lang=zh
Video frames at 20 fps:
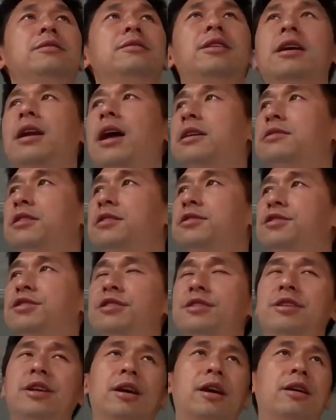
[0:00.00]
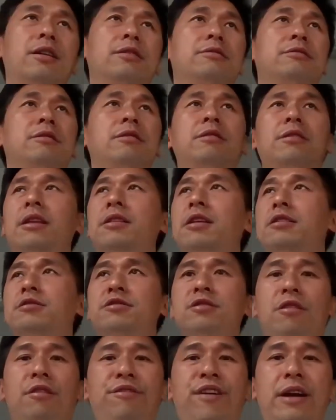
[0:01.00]
先让这个事情呢，让
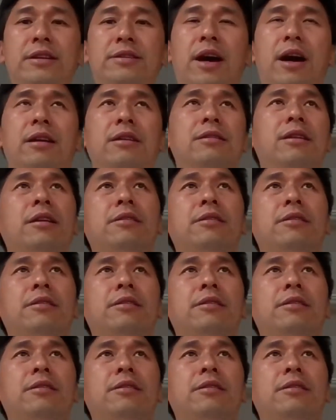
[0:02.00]
它自由发展，